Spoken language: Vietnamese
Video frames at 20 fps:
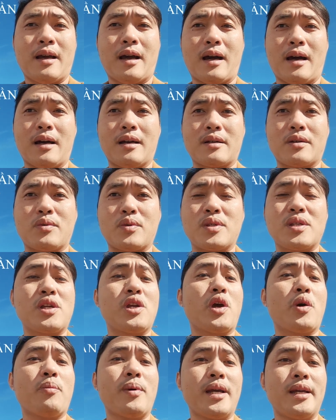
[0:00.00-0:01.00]
uh, của
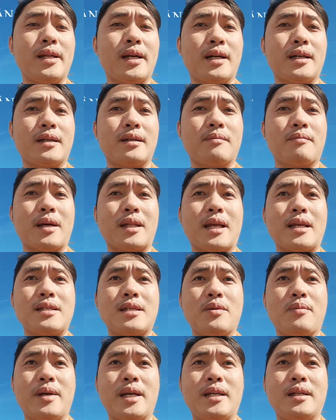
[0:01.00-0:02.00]
CLB đó bài
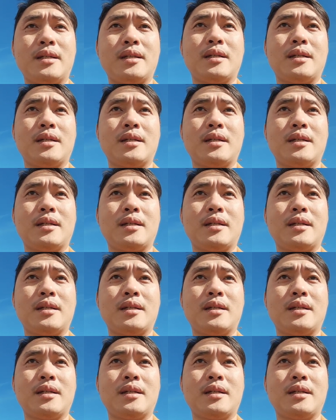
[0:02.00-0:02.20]
test CLB